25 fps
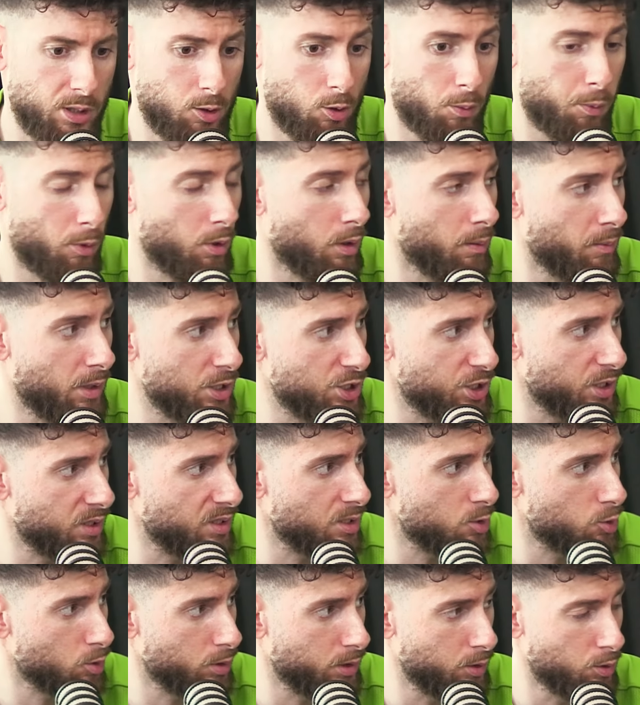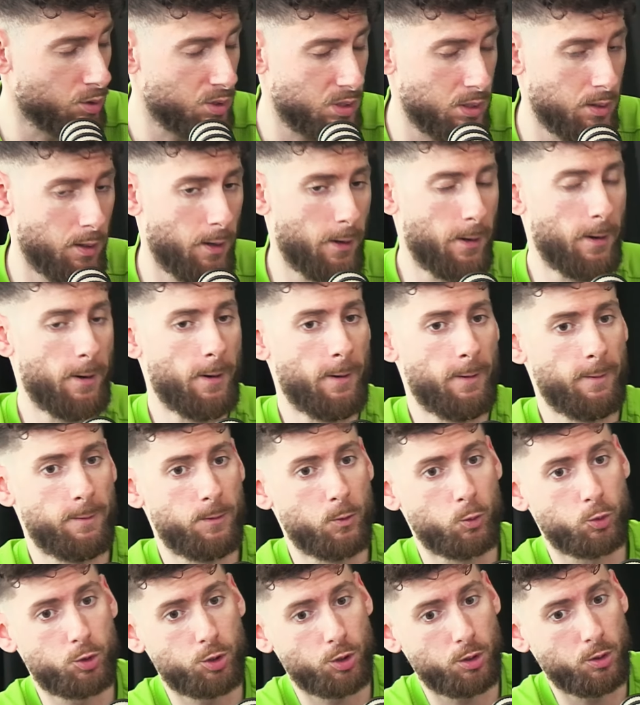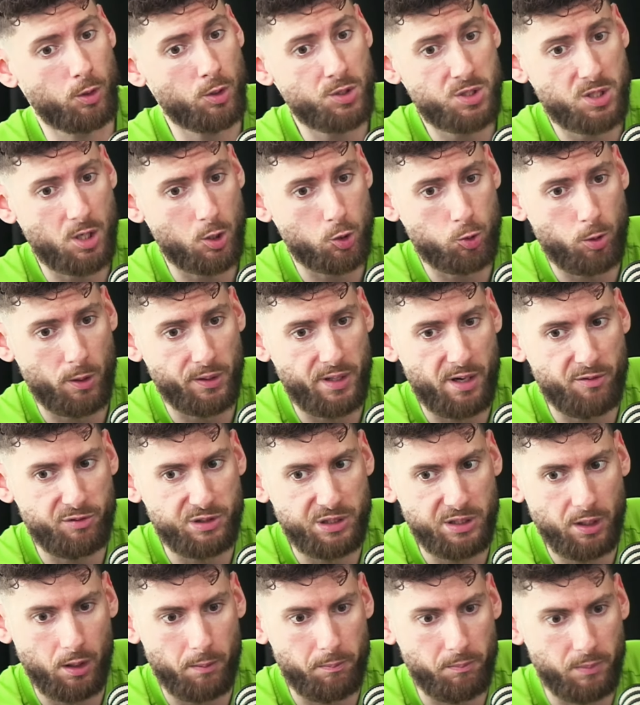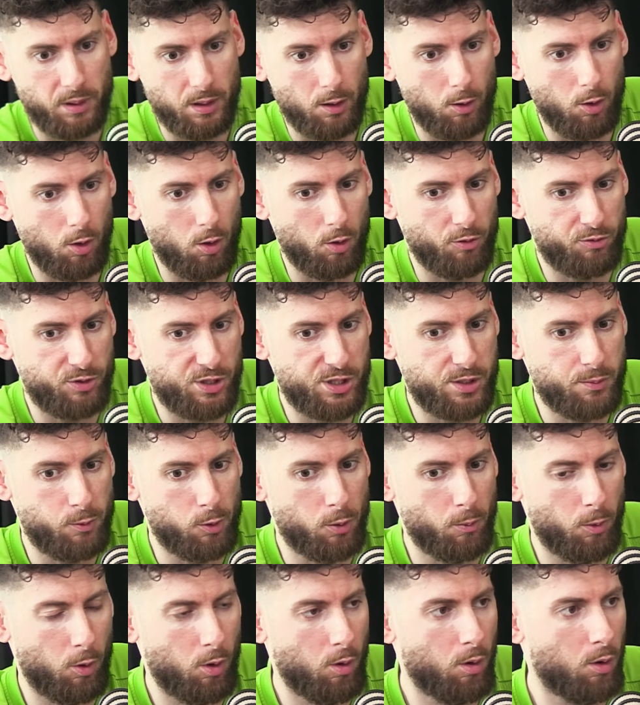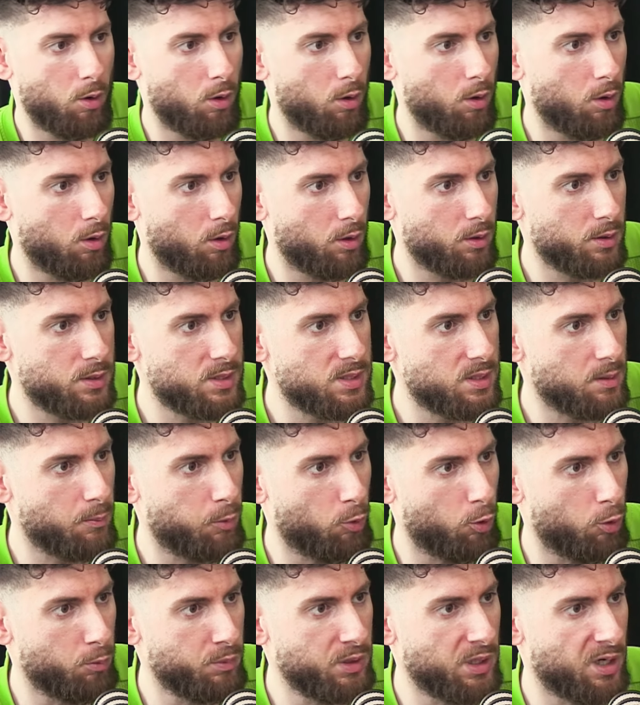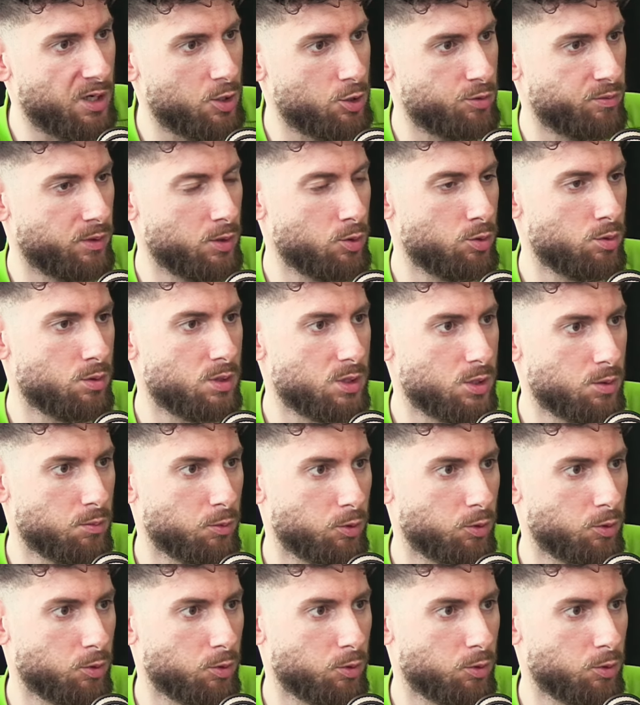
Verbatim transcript: Le premier match a été solide aussi. Donc euh, non, c'est un joueur d'avenir, mais euh, visiblement c'est promis à la Juventus si je me